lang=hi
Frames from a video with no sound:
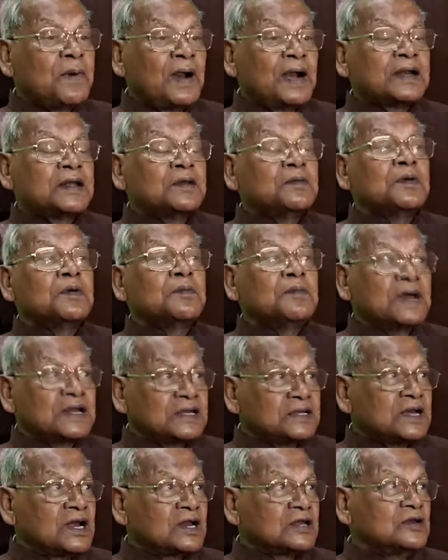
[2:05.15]
पार्टी में
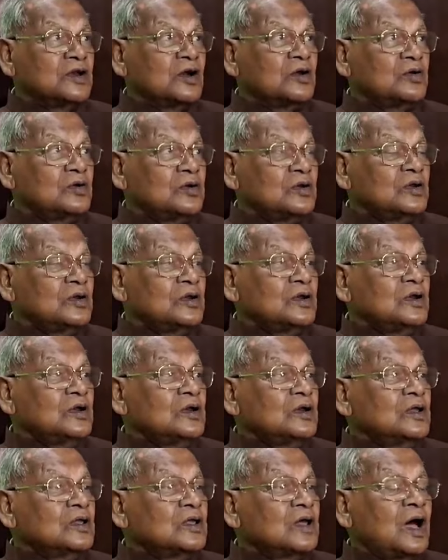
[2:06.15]
मर्ज कर
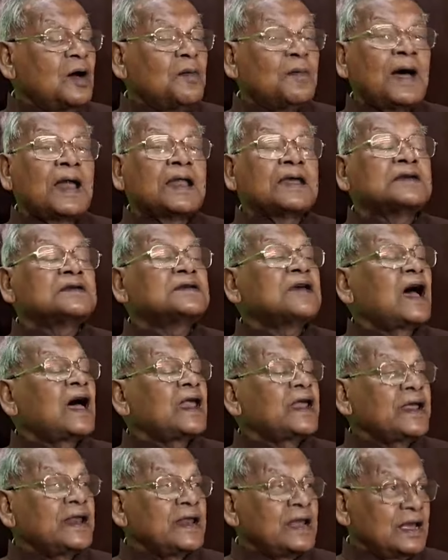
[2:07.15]
जाओ हमारे
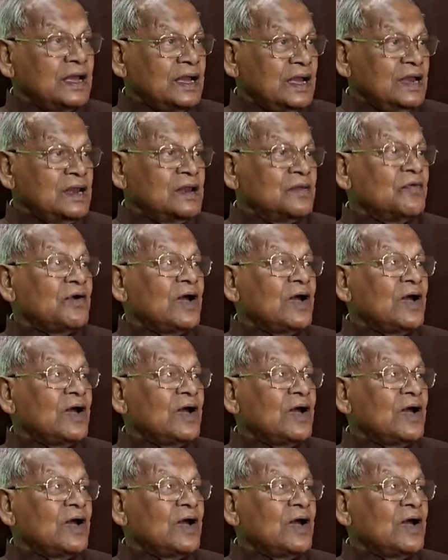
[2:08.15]
सारे रैंक इन